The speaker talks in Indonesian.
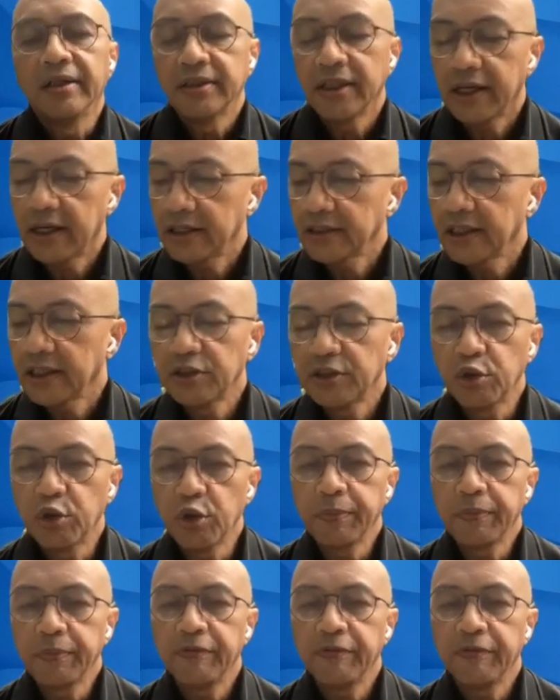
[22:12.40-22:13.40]
saya rasa
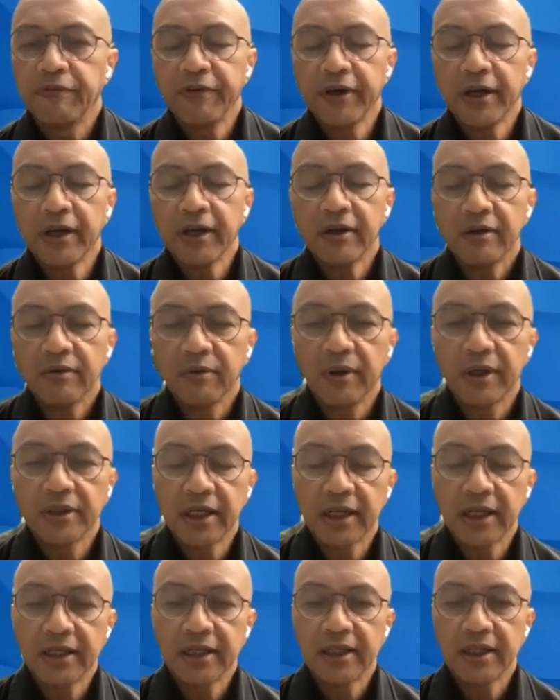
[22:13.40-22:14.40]
cukup fair
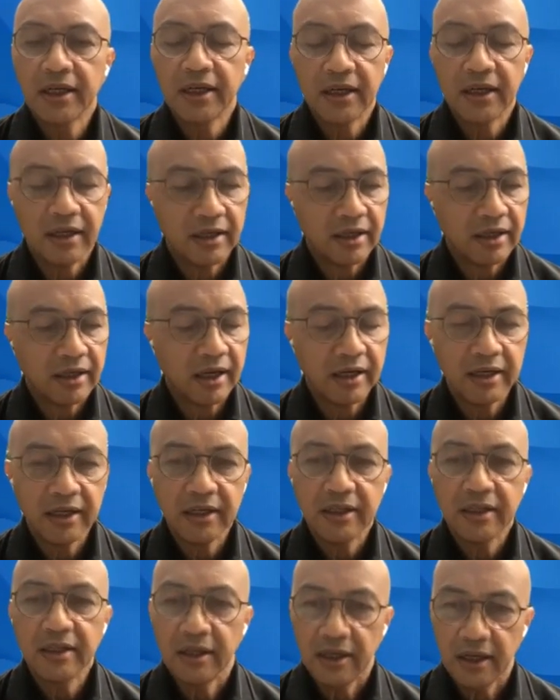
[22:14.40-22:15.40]
ulasan kita. Jelas,
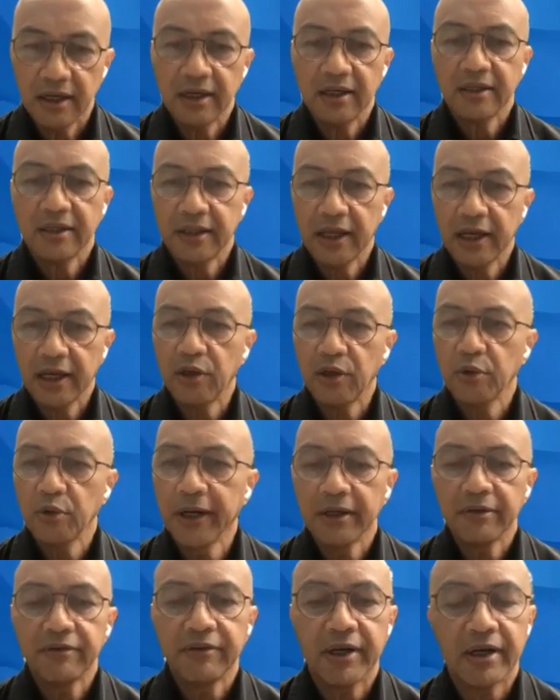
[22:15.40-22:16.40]
ya? ya, thank you
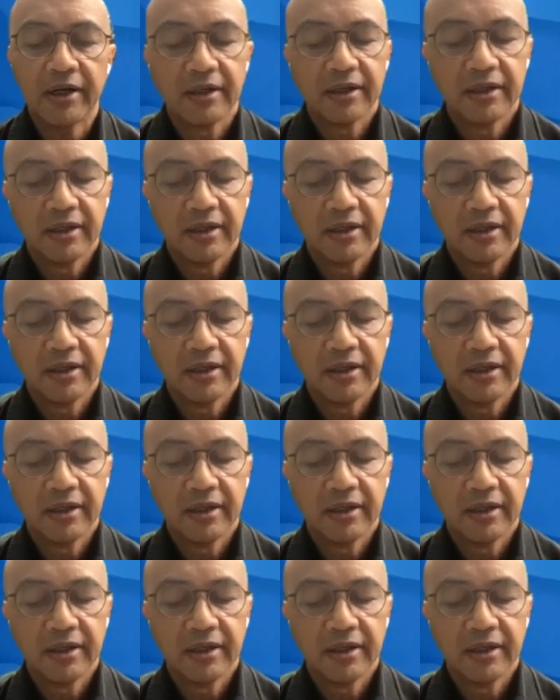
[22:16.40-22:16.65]
banget fair.